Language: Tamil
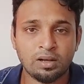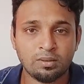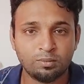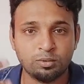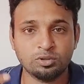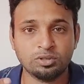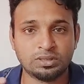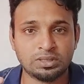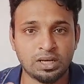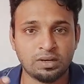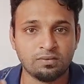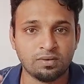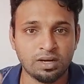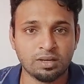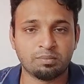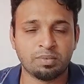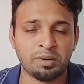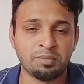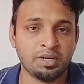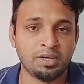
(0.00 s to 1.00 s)
புதுசாக
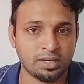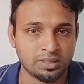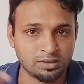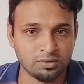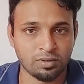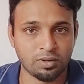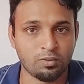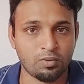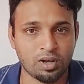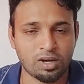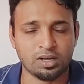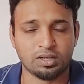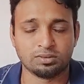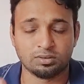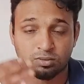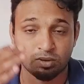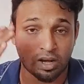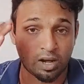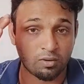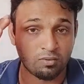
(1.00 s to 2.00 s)
ஒர்க் பர்மிட் எடுத்து வருவாங்க ஸோ